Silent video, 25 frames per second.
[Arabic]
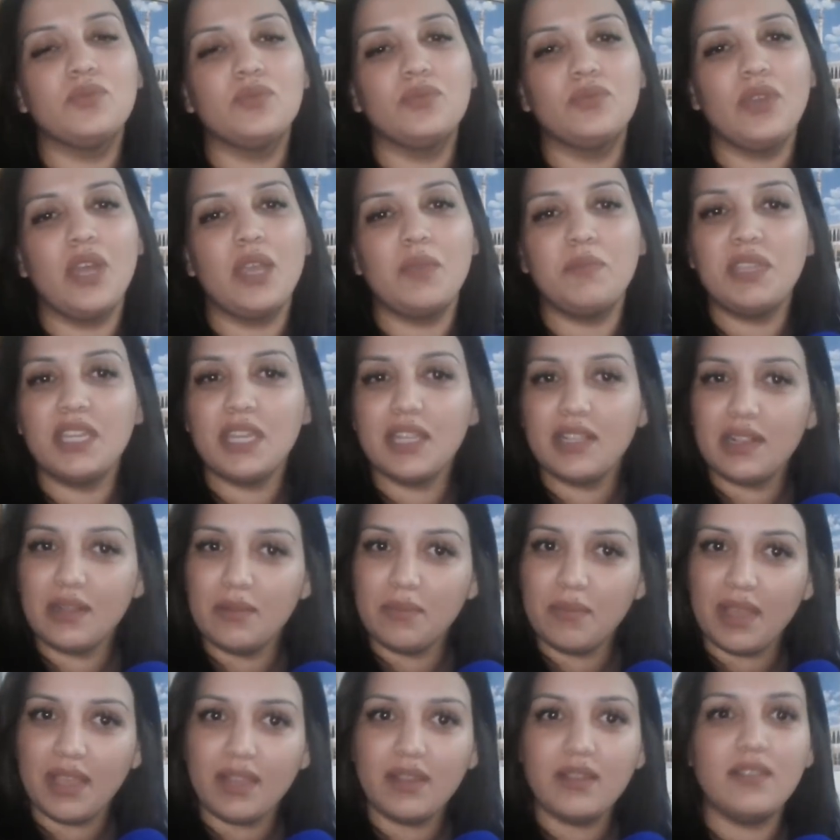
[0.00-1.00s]
وأمينة
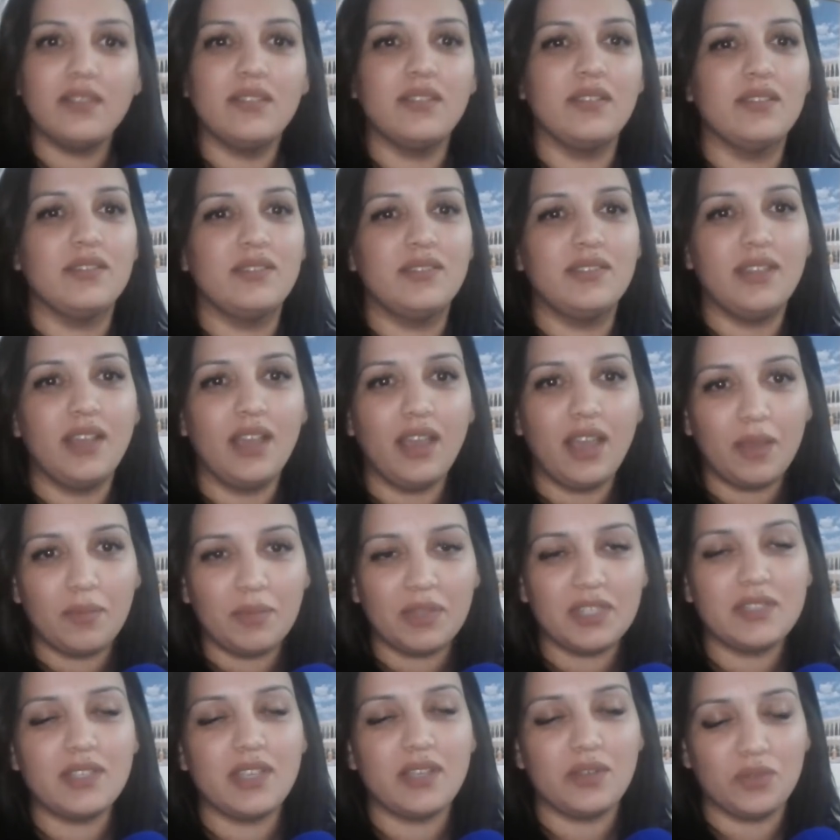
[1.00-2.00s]
المال
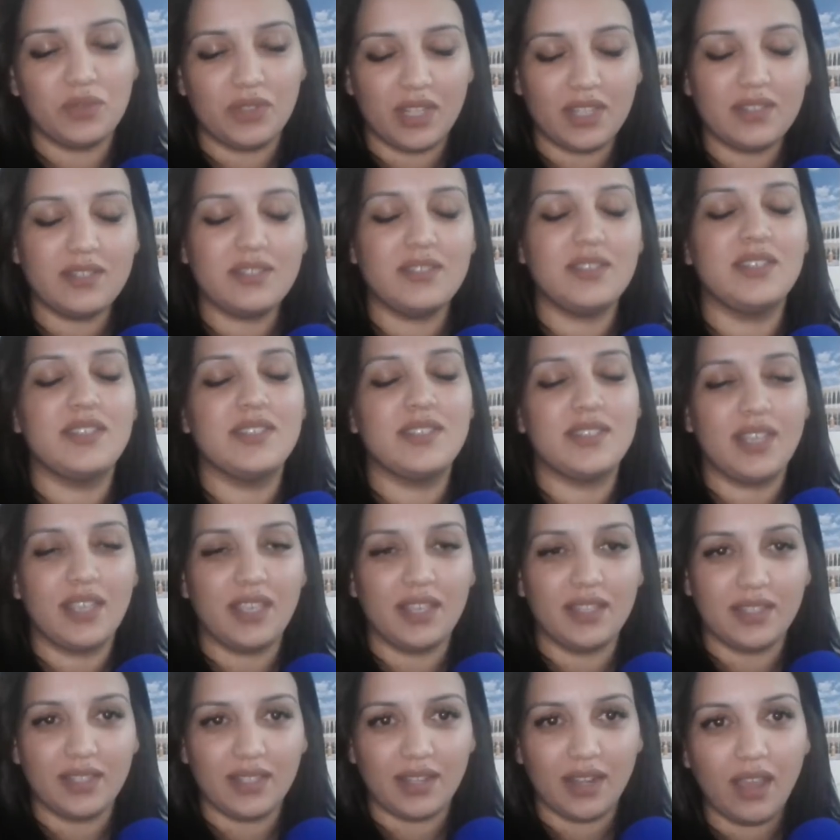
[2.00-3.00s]
بنقابة تارودانت
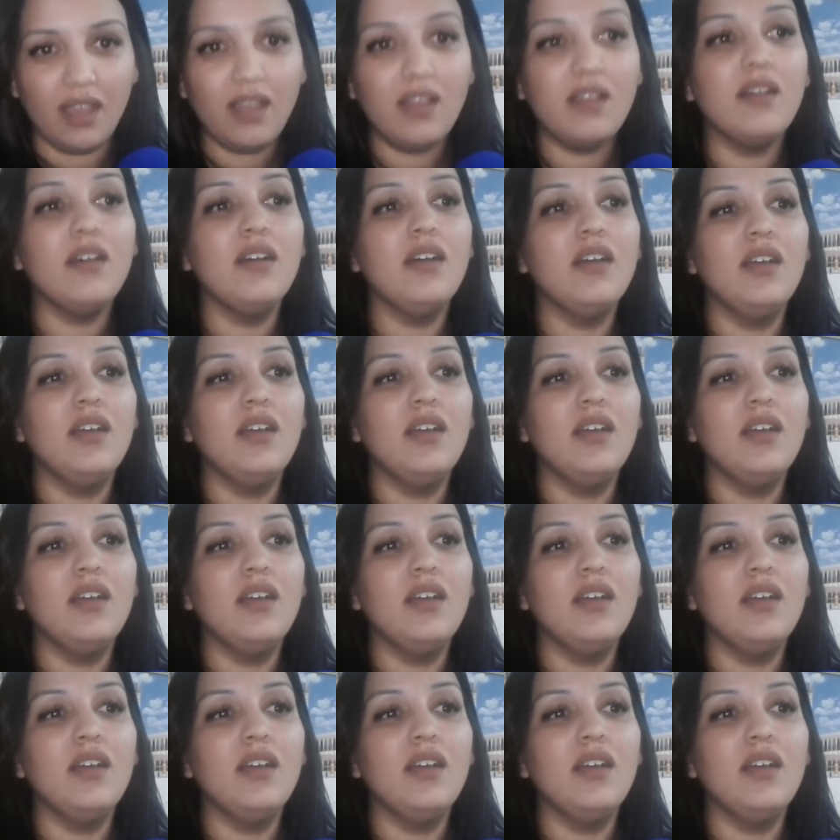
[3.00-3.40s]
للصيادلة